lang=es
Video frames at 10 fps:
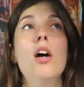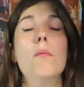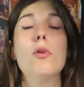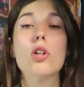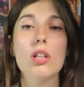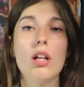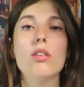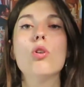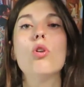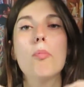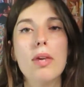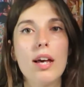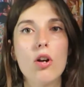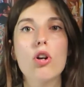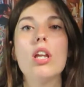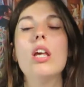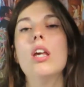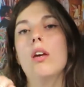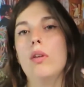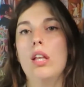por lo tanto lo pillaron
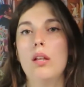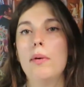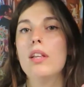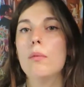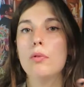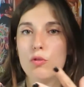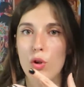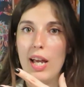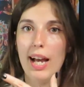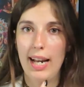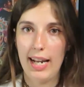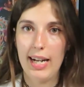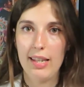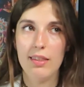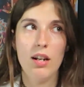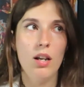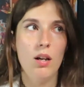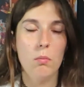y evidentemente pues fue a la cárcel.